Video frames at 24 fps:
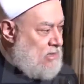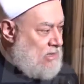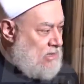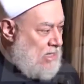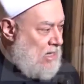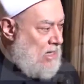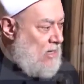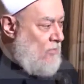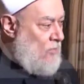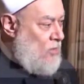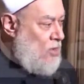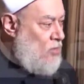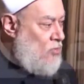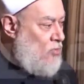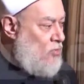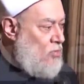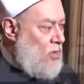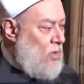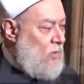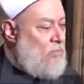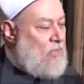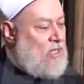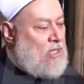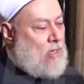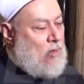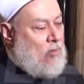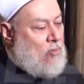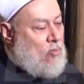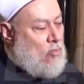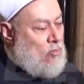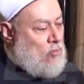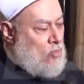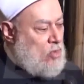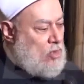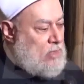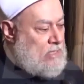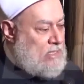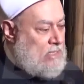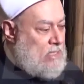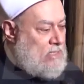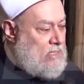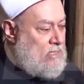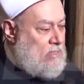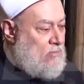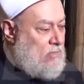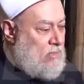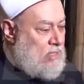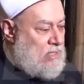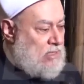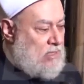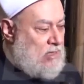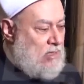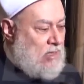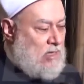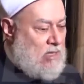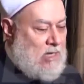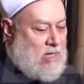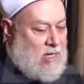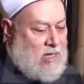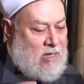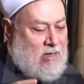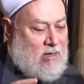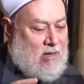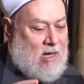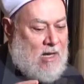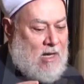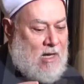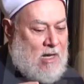زي ما هو بتقوم مؤسسة مصر الخير